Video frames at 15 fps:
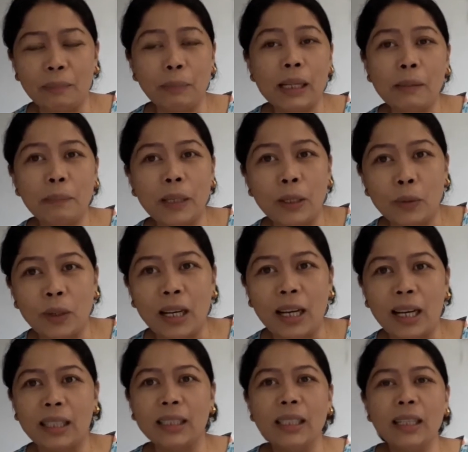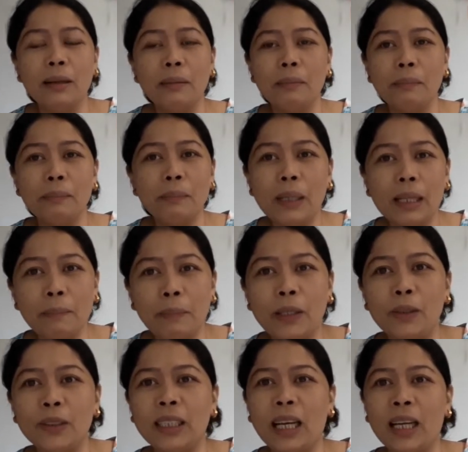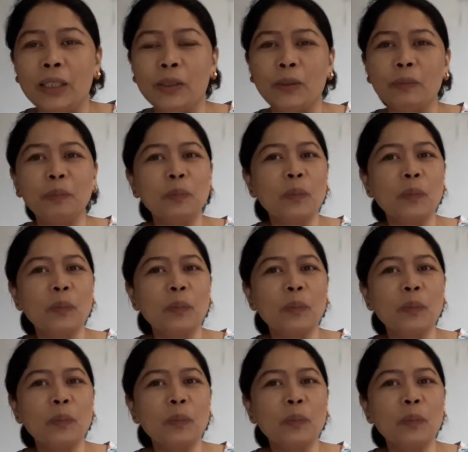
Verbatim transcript: Pilipino ka. Pilipino tayo.